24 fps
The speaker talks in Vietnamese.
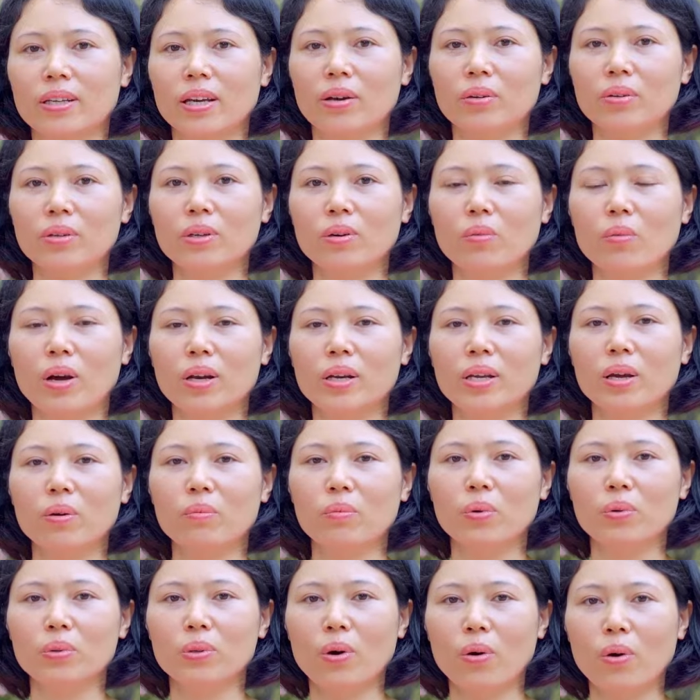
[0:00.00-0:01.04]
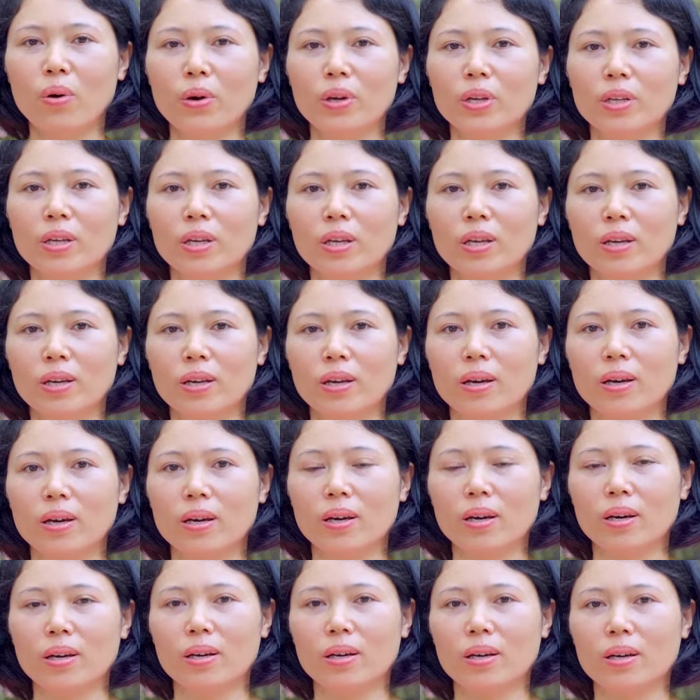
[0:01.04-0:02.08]
Theo như quan điểm của tôi thì
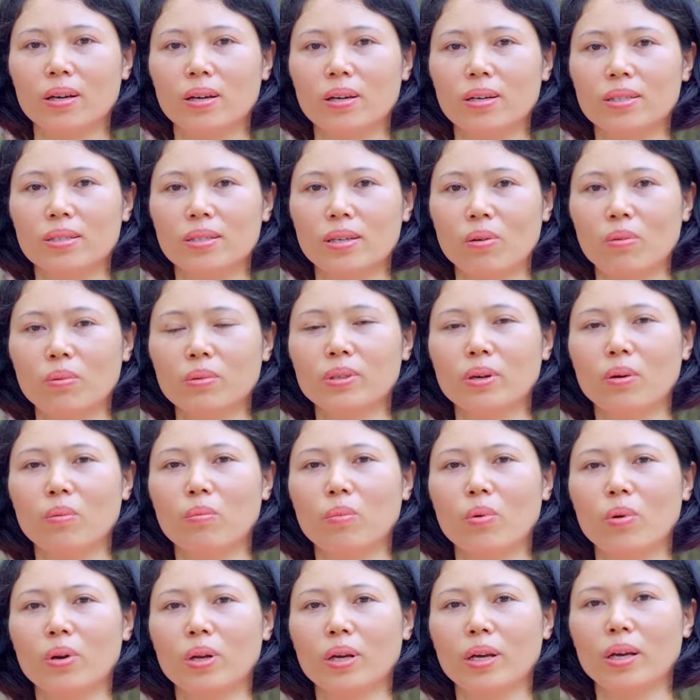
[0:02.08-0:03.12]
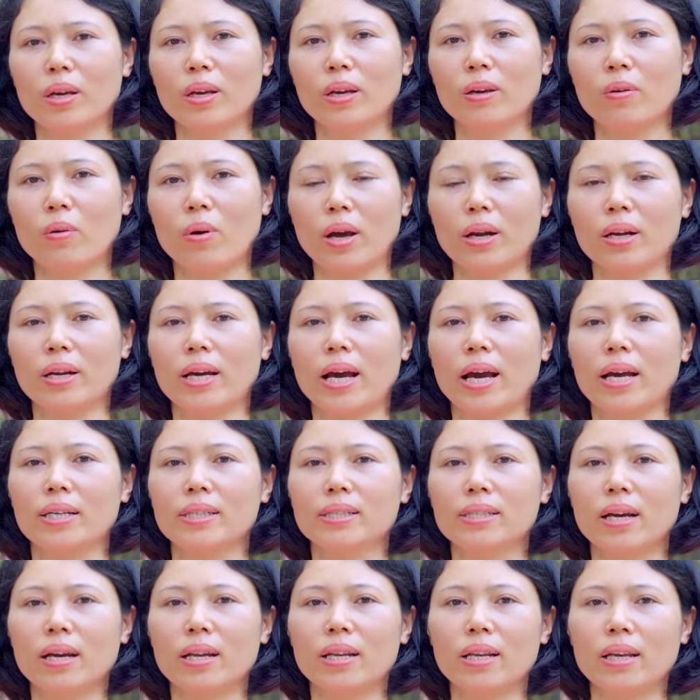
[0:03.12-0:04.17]
À, sống trong một cái hoàn cảnh
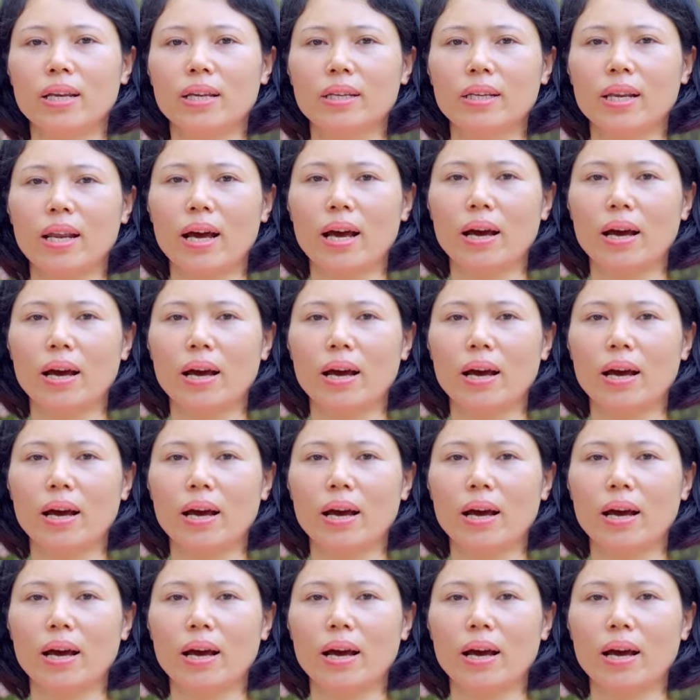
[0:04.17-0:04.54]
gia đình